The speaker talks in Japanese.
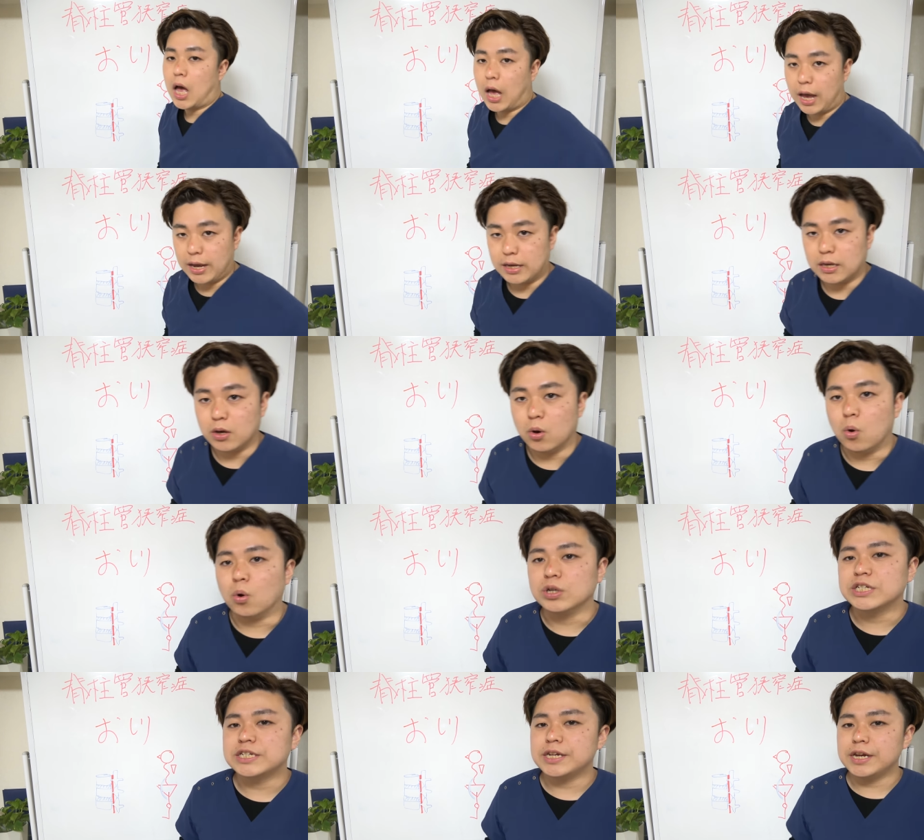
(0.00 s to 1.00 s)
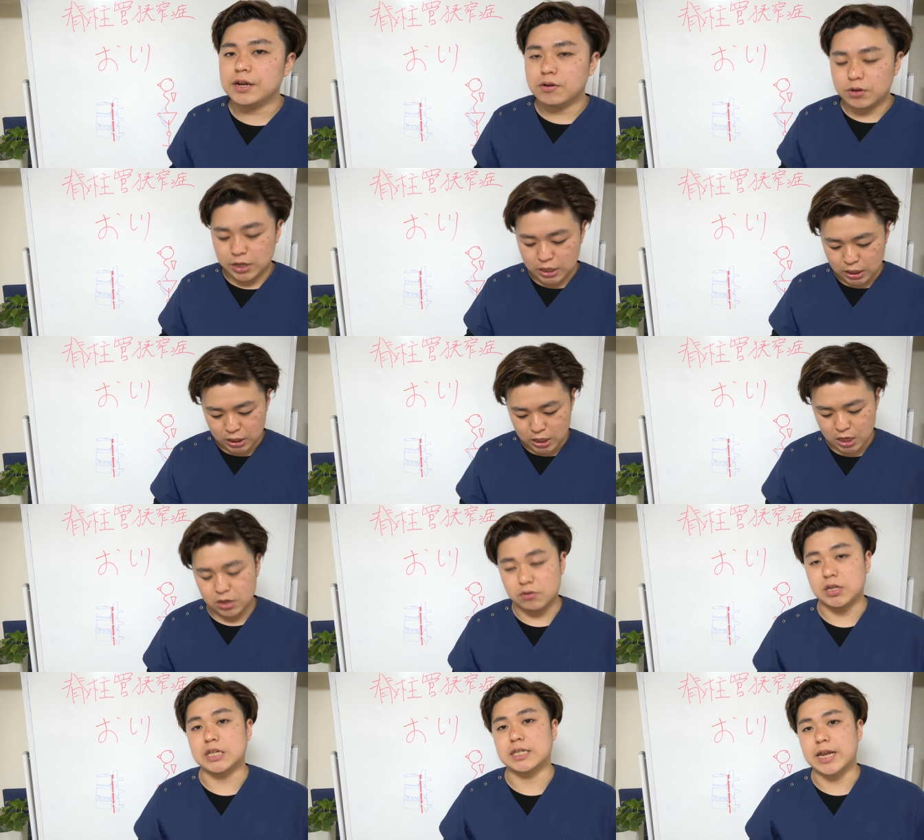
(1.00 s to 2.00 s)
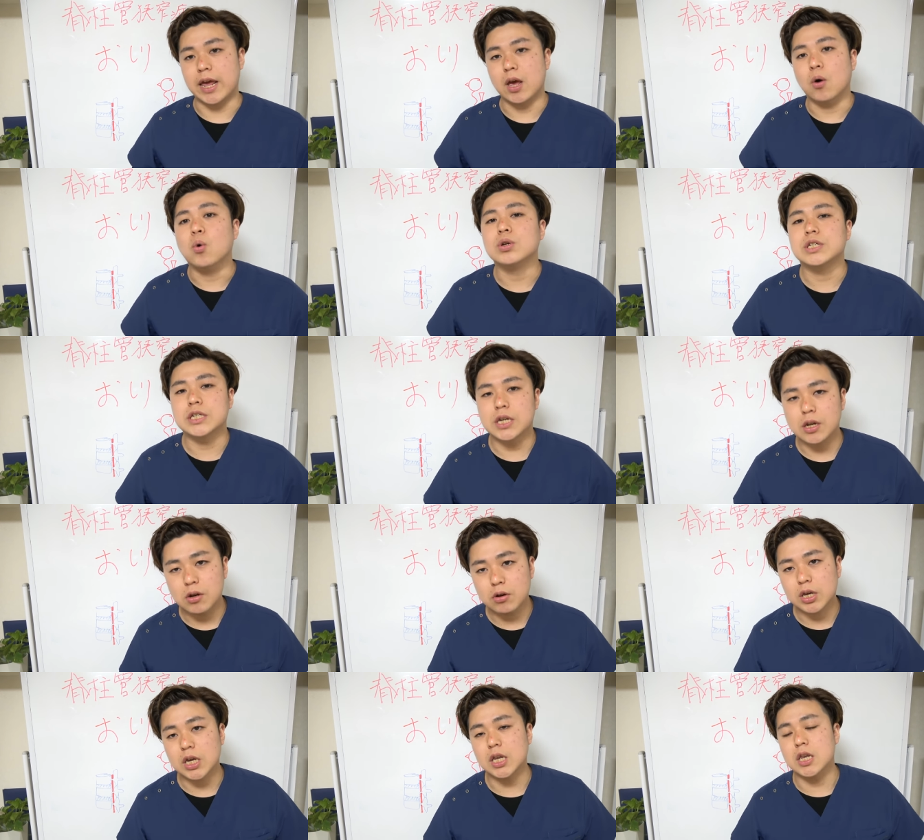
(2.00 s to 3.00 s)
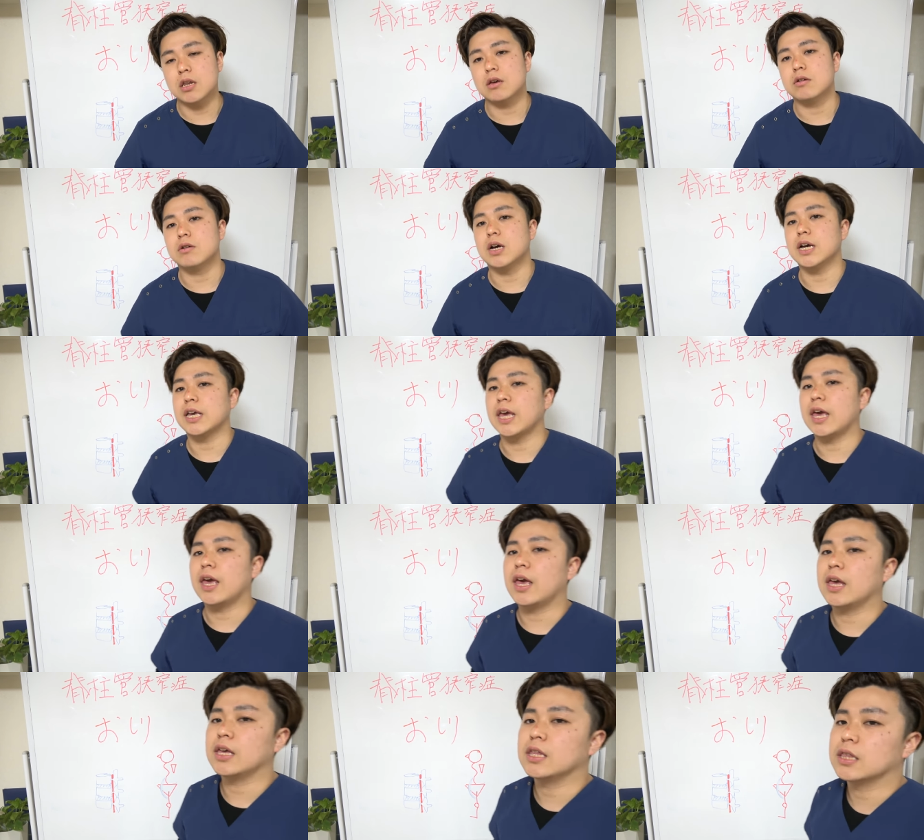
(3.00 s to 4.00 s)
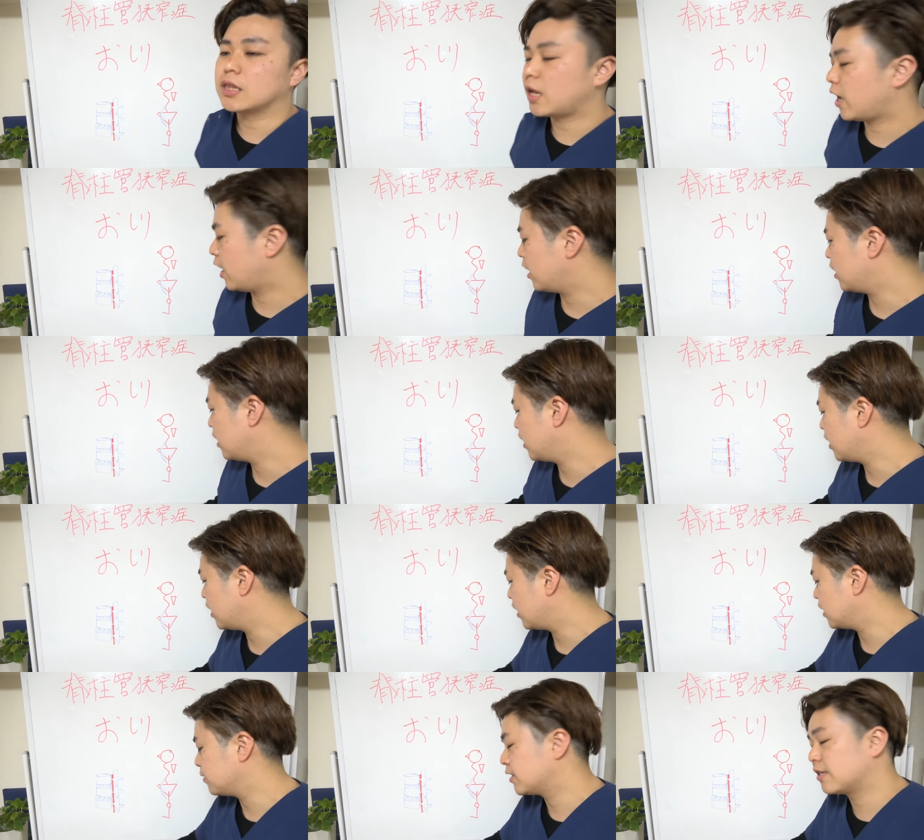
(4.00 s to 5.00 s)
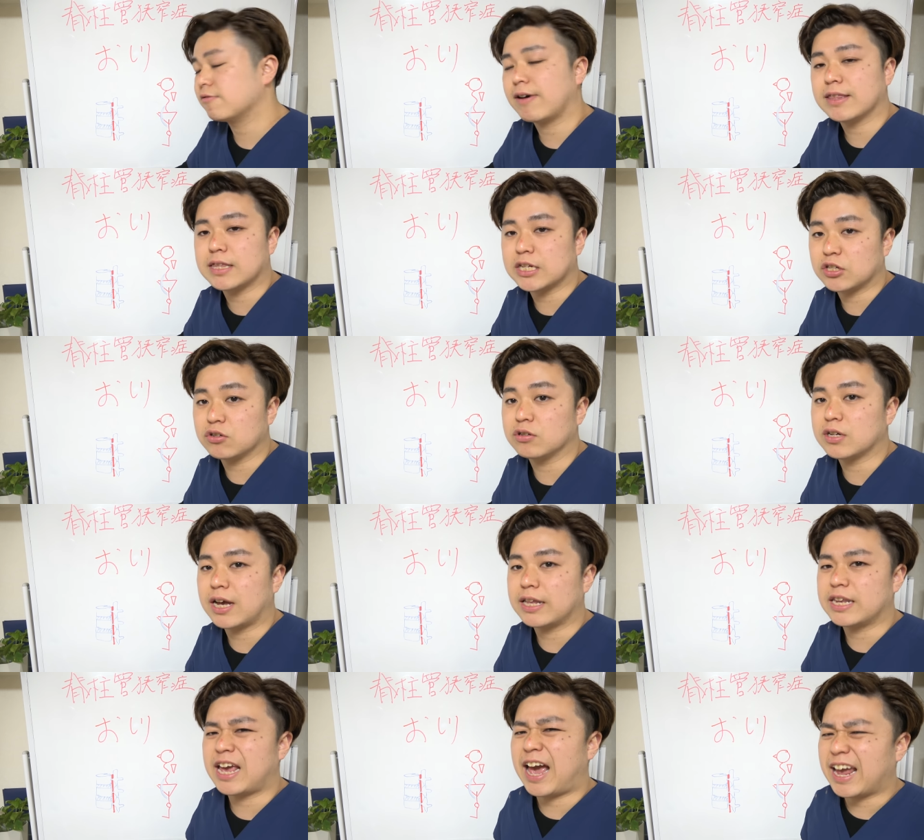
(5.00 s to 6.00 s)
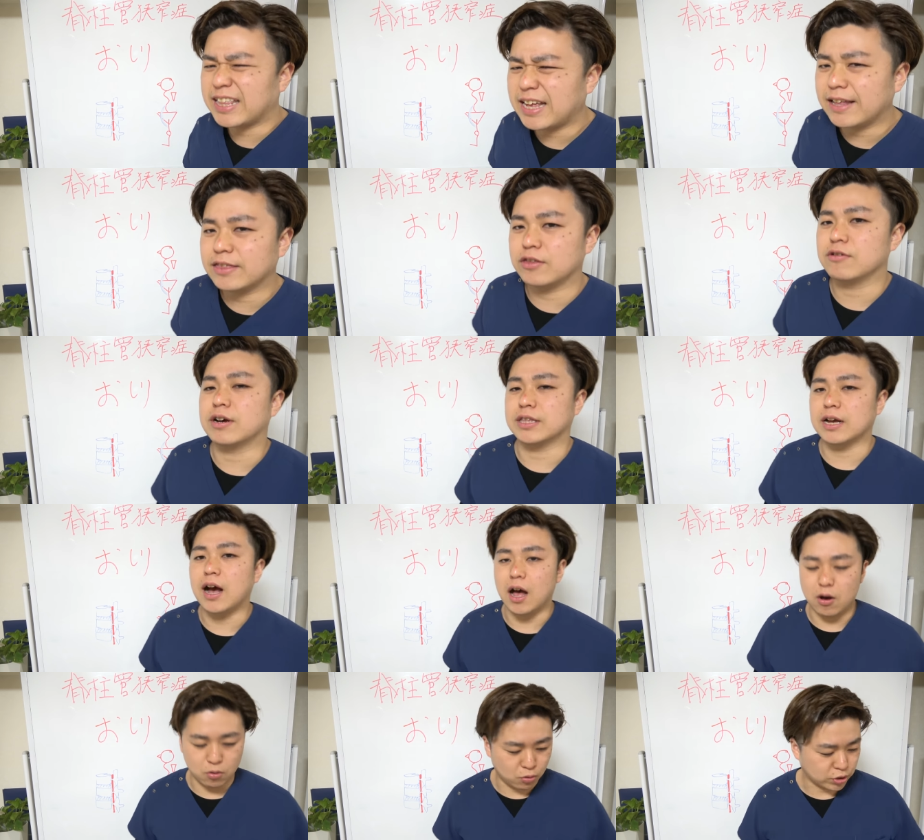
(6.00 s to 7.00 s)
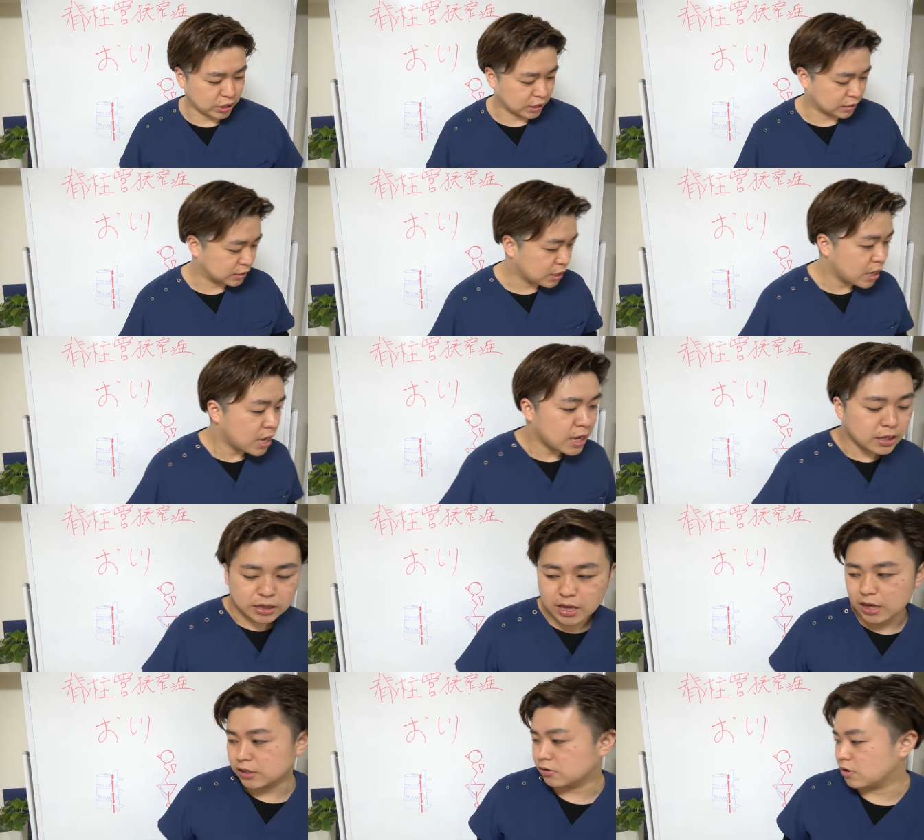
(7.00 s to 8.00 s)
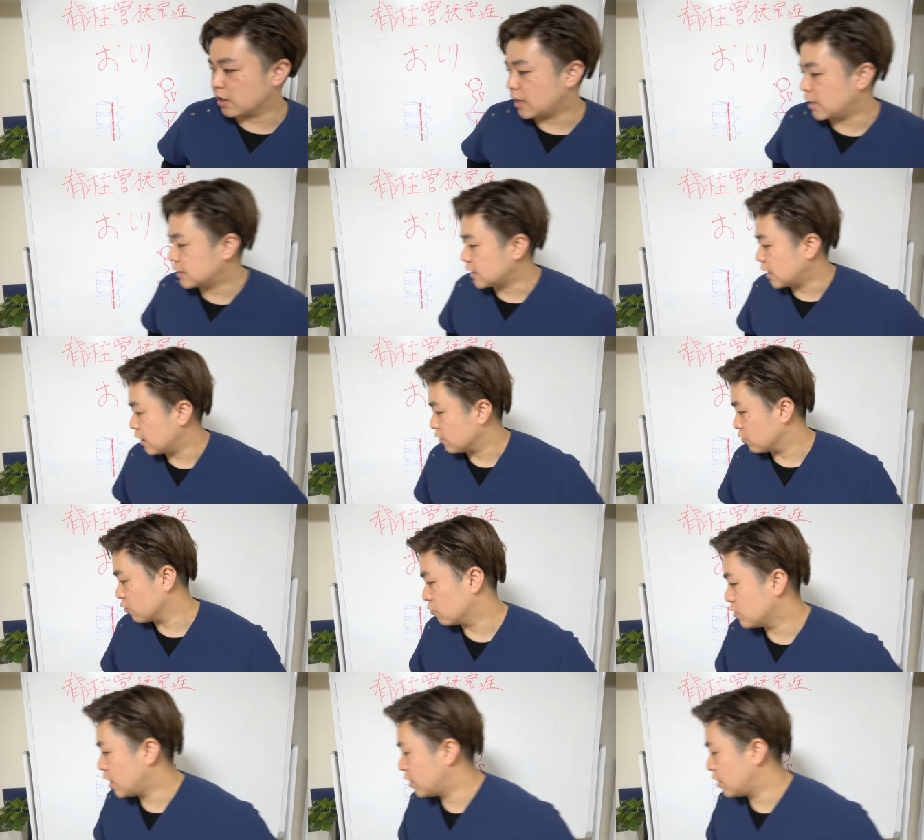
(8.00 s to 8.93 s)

はいお尻の筋肉ですねお尻の筋肉が原因で、えー、座った瞬間に「開いた!」っていう方が多いですでそれがじゃあどこ